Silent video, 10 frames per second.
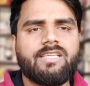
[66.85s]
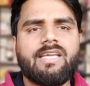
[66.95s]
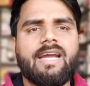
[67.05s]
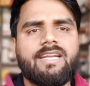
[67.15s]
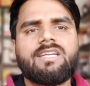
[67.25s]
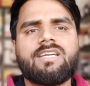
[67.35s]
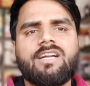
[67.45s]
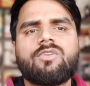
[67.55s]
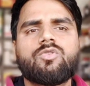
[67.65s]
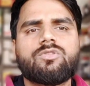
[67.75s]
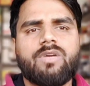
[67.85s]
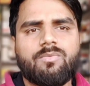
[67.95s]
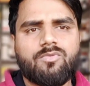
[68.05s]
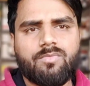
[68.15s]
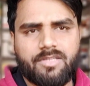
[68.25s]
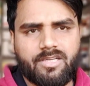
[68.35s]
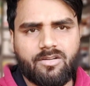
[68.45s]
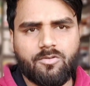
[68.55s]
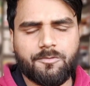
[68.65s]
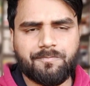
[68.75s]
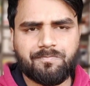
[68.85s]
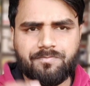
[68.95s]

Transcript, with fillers: ये एडल्ट का डोज मैं आपको बता रहा हूँ